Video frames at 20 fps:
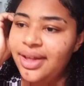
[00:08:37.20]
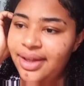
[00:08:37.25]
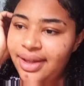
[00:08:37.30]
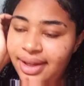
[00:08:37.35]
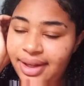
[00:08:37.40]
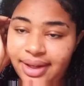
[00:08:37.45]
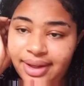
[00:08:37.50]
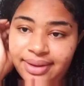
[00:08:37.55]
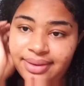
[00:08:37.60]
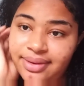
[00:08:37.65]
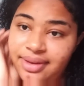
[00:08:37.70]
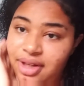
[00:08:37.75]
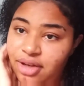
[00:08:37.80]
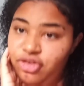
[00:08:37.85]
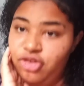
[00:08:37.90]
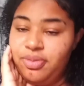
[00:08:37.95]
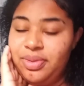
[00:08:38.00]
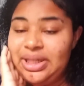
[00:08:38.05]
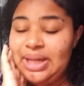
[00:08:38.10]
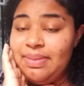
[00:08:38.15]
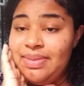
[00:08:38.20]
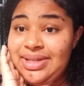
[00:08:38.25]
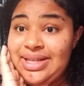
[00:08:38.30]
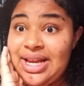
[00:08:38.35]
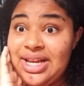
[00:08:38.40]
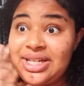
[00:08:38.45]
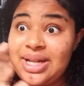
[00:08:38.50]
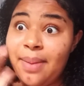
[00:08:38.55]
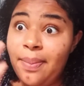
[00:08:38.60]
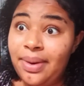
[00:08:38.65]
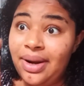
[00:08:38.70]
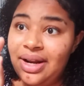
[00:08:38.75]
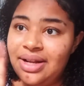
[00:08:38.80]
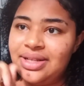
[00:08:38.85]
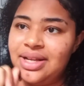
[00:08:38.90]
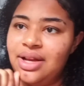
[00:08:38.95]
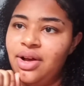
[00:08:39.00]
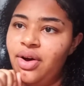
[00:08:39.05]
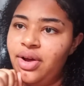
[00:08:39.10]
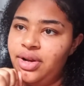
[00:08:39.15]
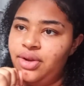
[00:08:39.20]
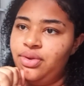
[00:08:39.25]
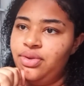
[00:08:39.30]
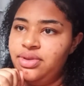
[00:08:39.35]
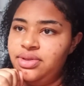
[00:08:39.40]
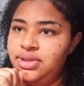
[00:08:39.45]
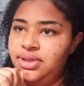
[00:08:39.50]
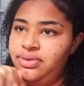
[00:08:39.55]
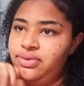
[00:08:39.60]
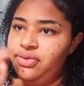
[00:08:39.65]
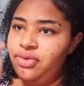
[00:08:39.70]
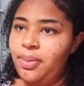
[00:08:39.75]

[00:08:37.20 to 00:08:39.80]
E eu vou mandar mensagem lá pra eles agora, inclusive.